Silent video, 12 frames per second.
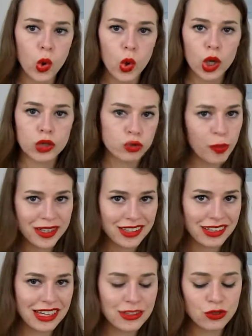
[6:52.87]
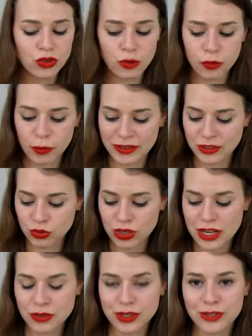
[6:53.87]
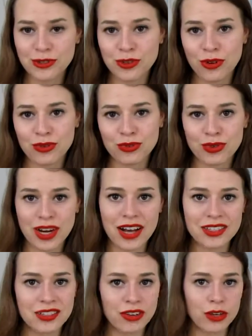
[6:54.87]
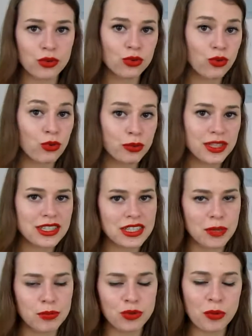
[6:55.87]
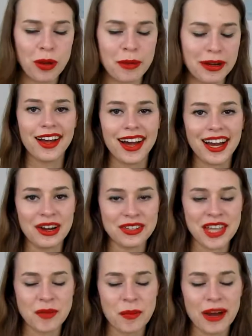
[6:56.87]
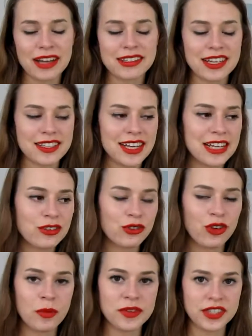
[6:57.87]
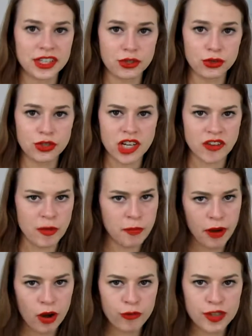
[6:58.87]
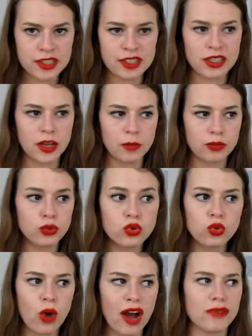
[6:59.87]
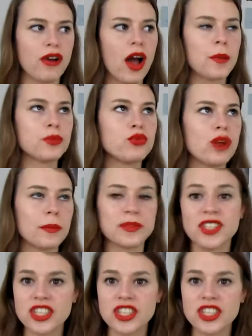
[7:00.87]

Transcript: je suis pas très à l'aise dedans pour passer toute la journée dedans donc là c'est vrai qu'une combi c'était plutôt pas mal. Alors ça peut paraître assez étonnant mais c'est quelque chose que j'avais pas en fait c'était un pull noir, enfin un pull, un petit